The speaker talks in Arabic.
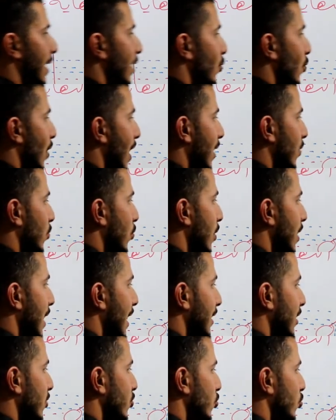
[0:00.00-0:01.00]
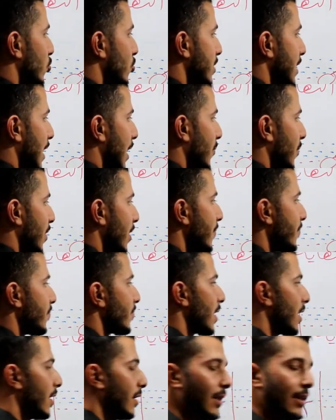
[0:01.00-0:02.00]
إنه هاي كلياتها شو تساوي؟
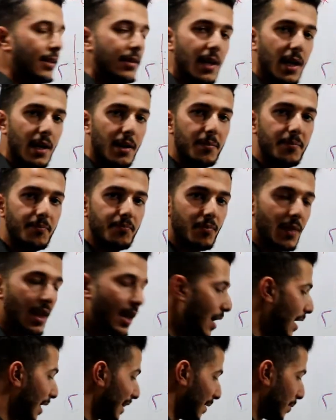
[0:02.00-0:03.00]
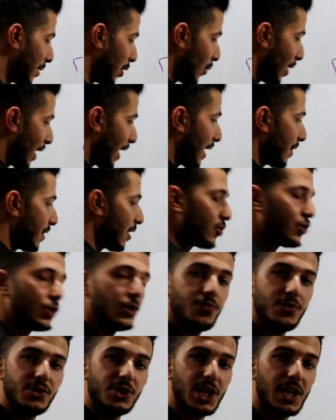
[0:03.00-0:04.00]
اثنين طب لو أخذنا
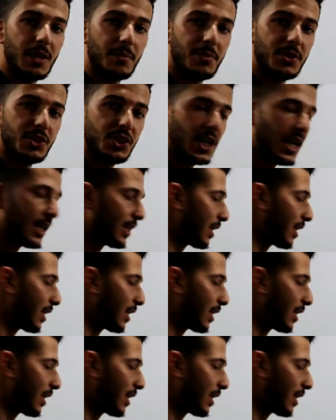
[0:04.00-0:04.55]
نشوف نجرب من جهة